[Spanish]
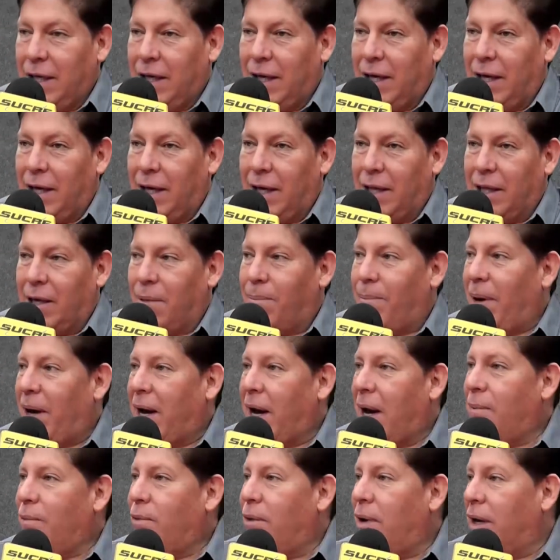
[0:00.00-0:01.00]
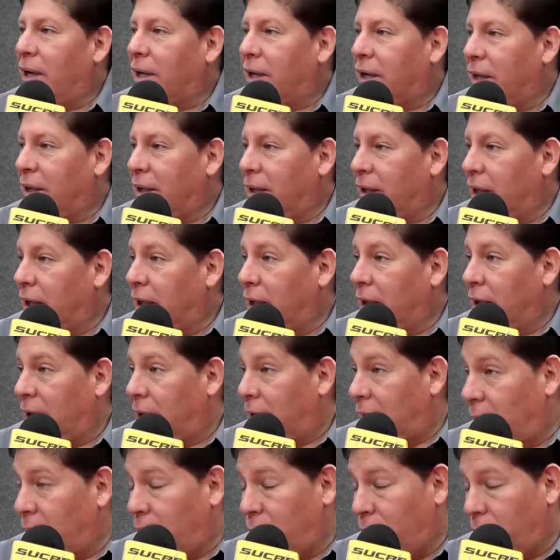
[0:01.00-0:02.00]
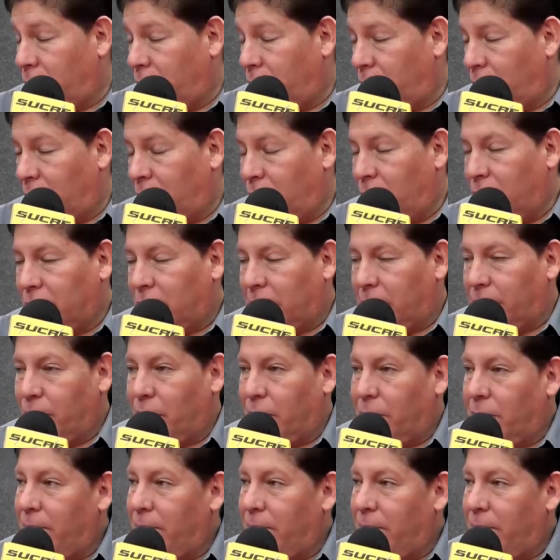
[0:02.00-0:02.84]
Eh, despegamos aquí de, y ocurrido la última,